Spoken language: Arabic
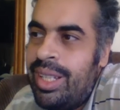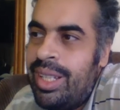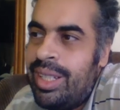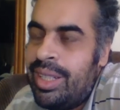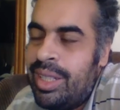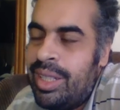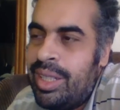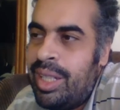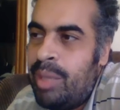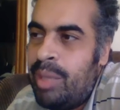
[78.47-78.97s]

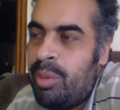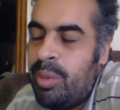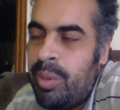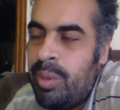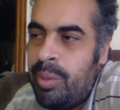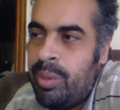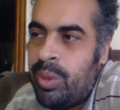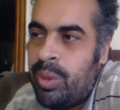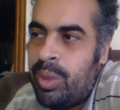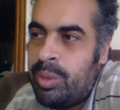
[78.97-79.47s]
آه قبل
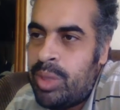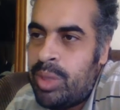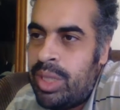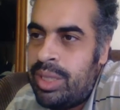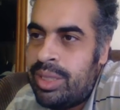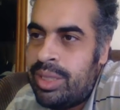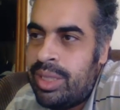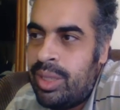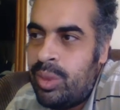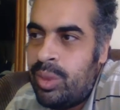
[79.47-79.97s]
البيم كنا
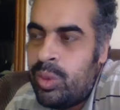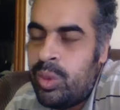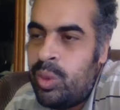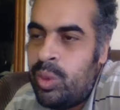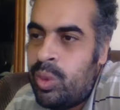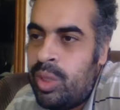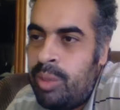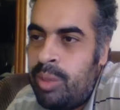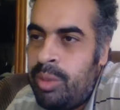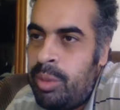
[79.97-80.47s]
بنشتغل ازاي قلت
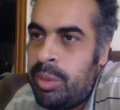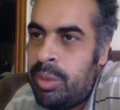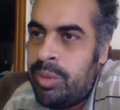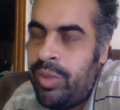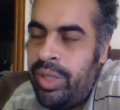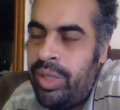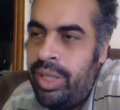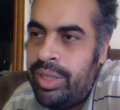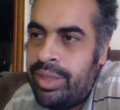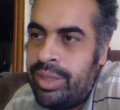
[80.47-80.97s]
له كنا بنلبس
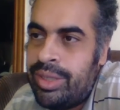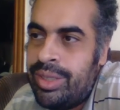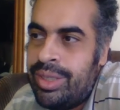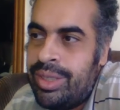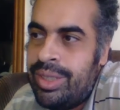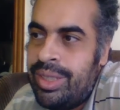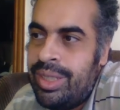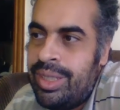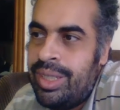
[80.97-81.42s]
في الحيط